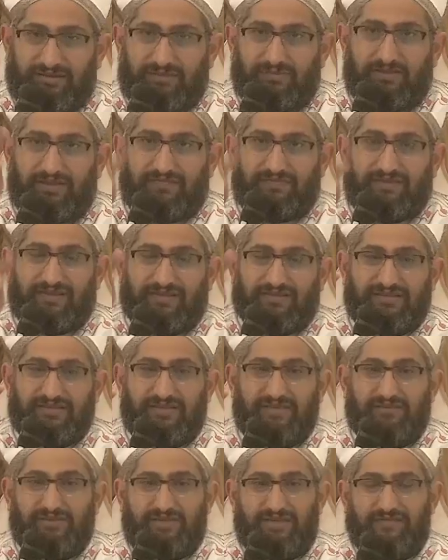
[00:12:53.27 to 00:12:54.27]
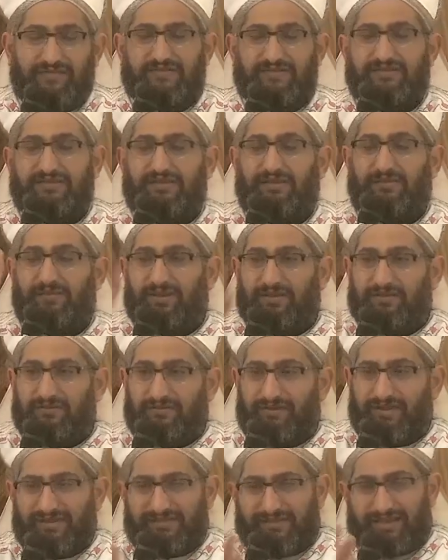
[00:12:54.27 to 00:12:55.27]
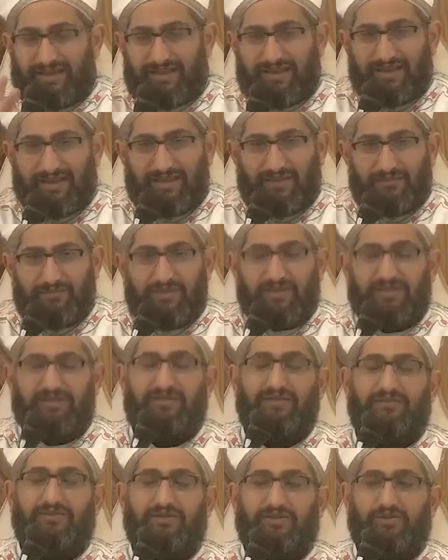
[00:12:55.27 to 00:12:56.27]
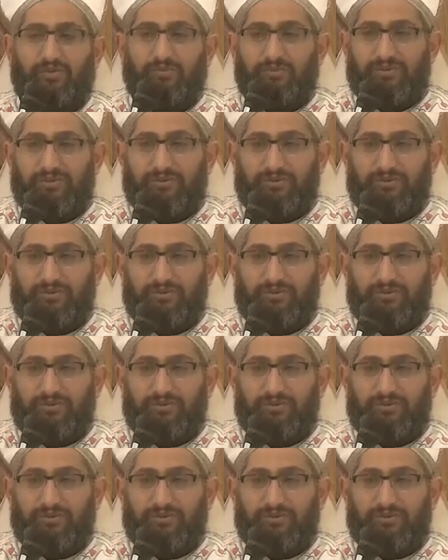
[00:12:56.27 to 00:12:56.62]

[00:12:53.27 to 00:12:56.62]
عشان هو بينزل الصعيد وقرى الصعيد والفقراء والكلام ده